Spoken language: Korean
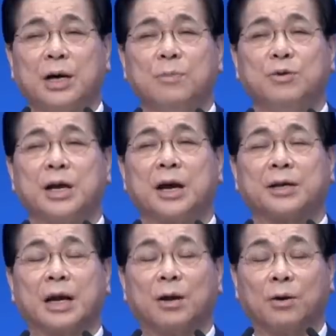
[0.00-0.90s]
이 문제를
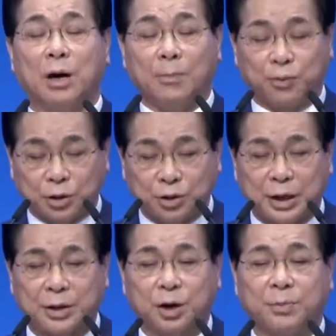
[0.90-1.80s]
해결달라고 부르짖
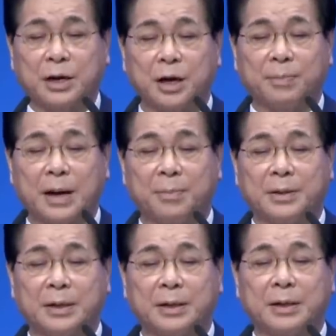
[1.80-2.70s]
기도하는 여러분 되기를
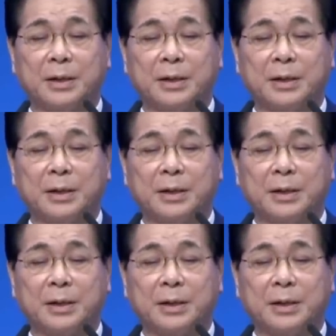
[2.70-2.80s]
바랍니다.